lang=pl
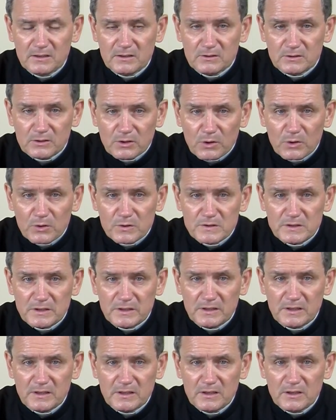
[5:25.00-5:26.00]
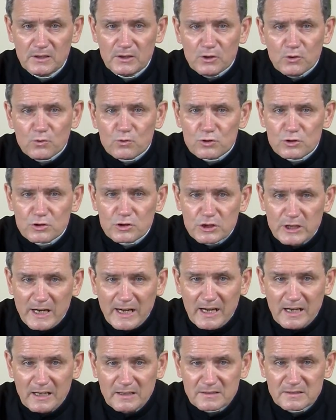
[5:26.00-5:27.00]
Drodzy, już
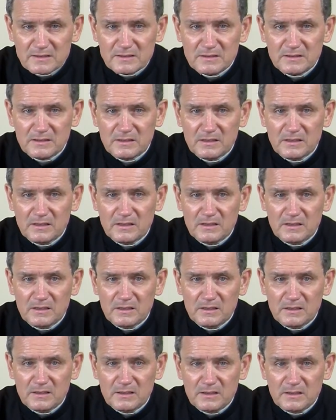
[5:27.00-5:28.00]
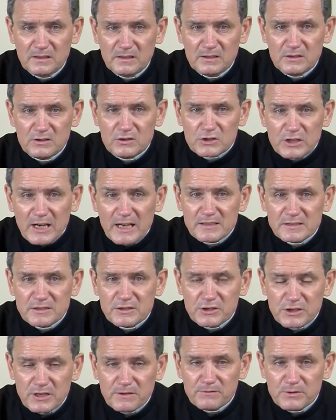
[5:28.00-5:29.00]
czas. Czas
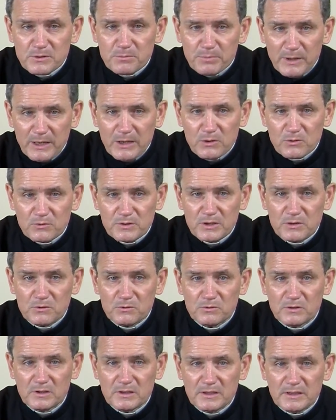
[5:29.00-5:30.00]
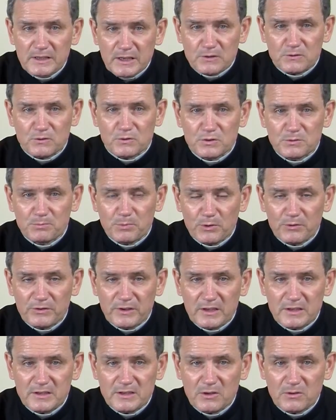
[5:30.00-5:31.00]
się wypełnił, Jezus
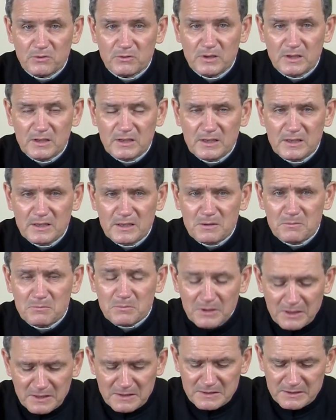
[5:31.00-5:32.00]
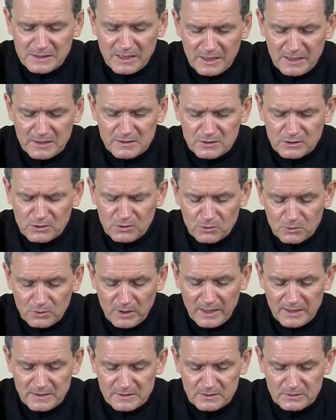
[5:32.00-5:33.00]
powiedział. Bliskie jest
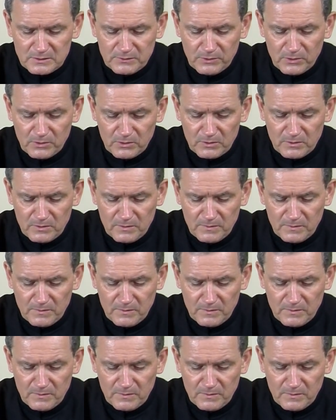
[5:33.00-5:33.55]
królestwo.